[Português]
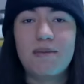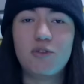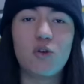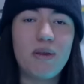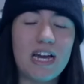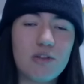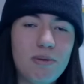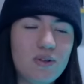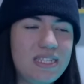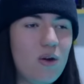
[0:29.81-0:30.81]
E muito obrigado
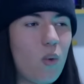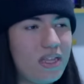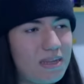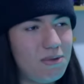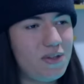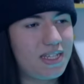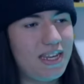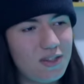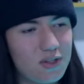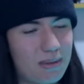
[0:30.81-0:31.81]
pelo pelos 50 mil
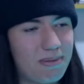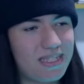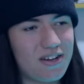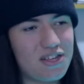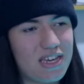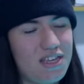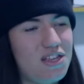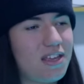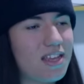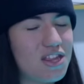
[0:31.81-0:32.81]
inscritos, apesar de que a
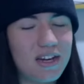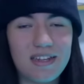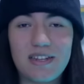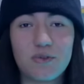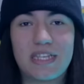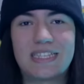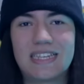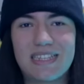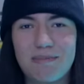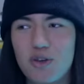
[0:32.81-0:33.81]
gente já tá chegando aí nos
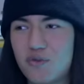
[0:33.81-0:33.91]
60 mil,